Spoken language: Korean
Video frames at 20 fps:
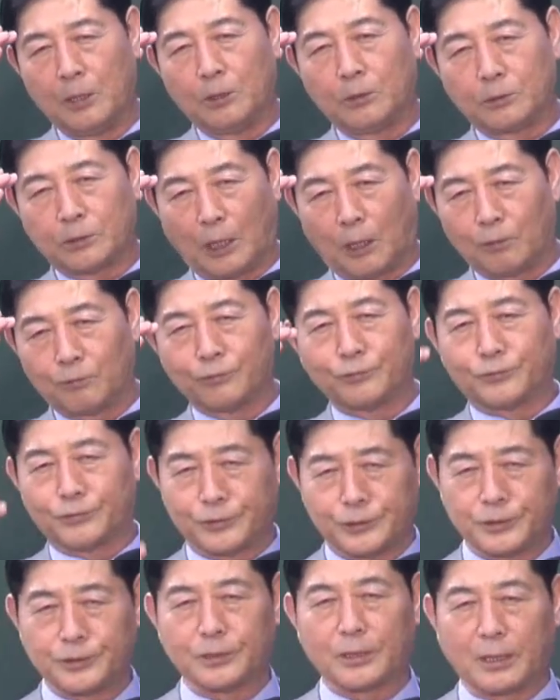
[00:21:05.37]
장군
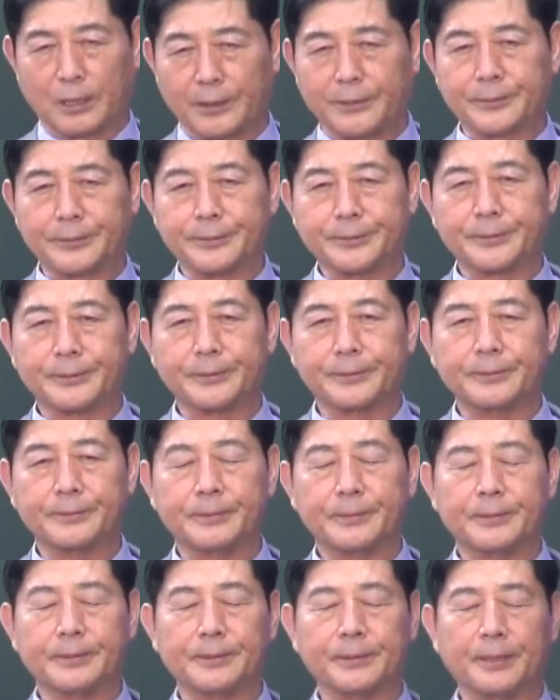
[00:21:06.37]
출신이 알아들었어.
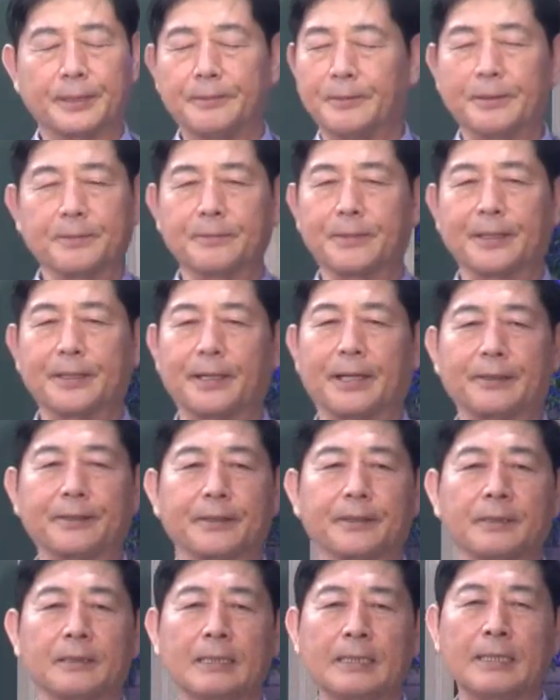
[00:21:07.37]
네 명만에 안 돼.
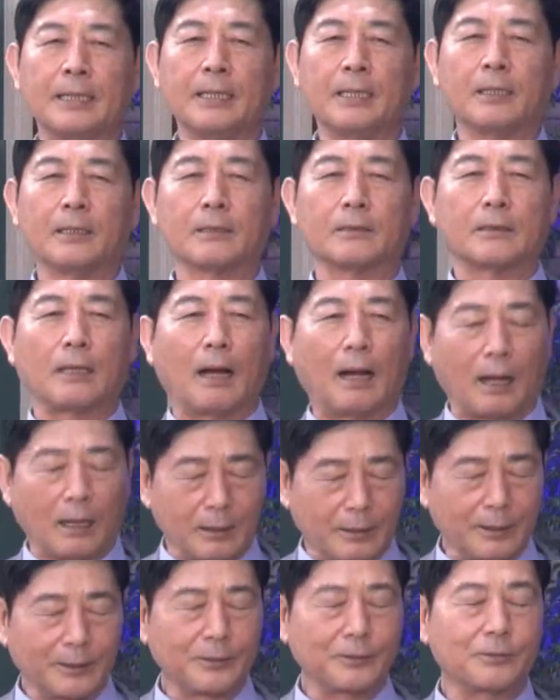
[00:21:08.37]
다
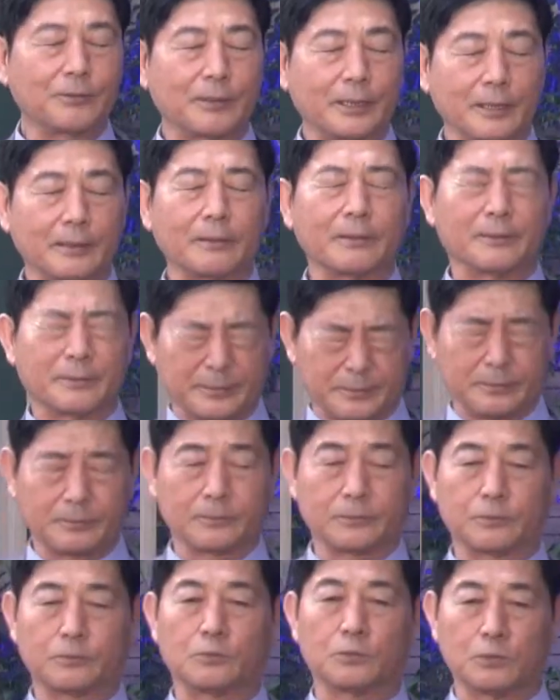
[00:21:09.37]
데리고 와야 돼.
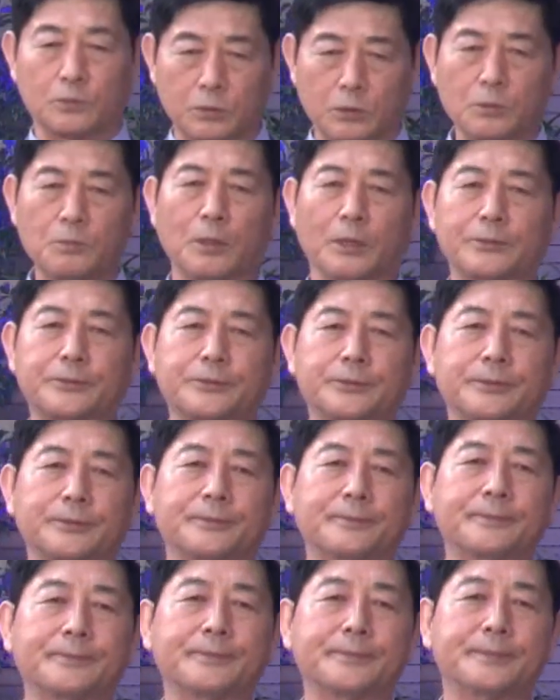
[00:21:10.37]
그게 맞지요.
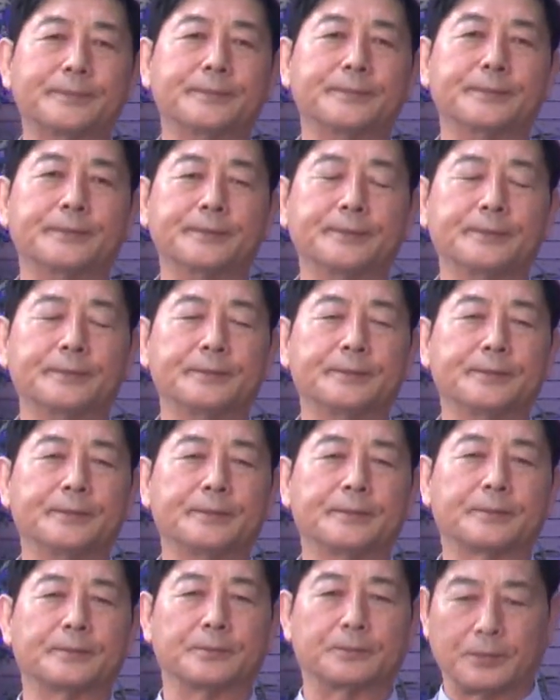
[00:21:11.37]

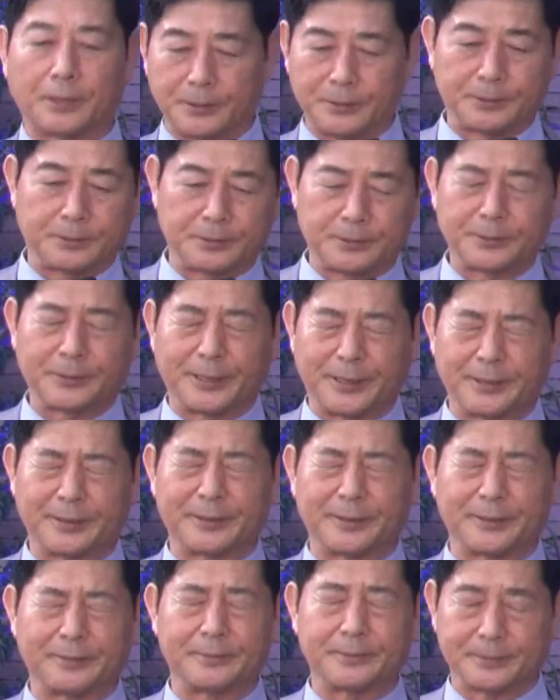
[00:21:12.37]
저희들도 해야
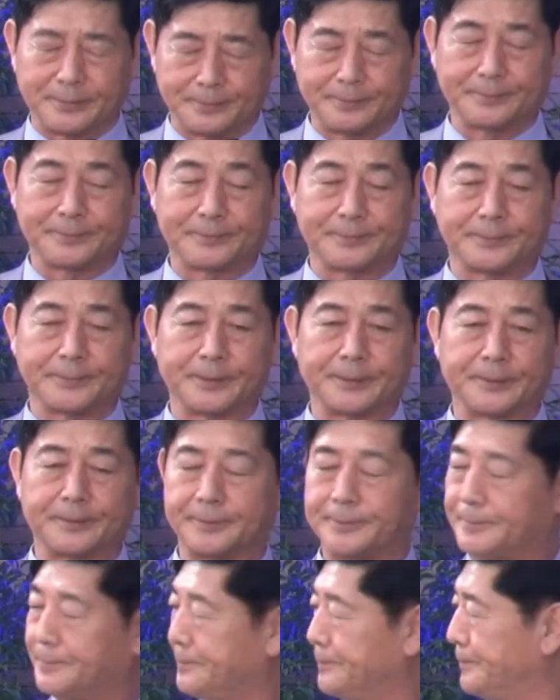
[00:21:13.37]
된다면 맞죠.
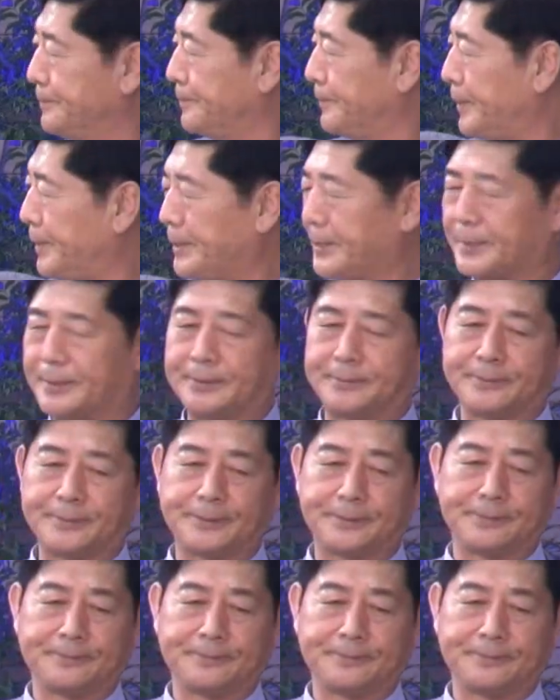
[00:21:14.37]
해야 됩니다.